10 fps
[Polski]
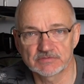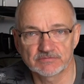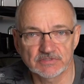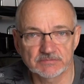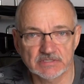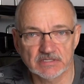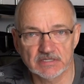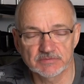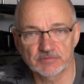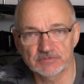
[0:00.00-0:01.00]
Złowiłem takie
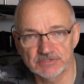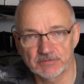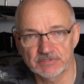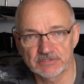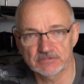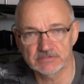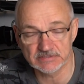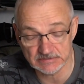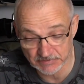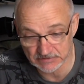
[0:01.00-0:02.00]
ryby poniżej 50
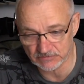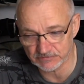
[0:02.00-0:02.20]
cm,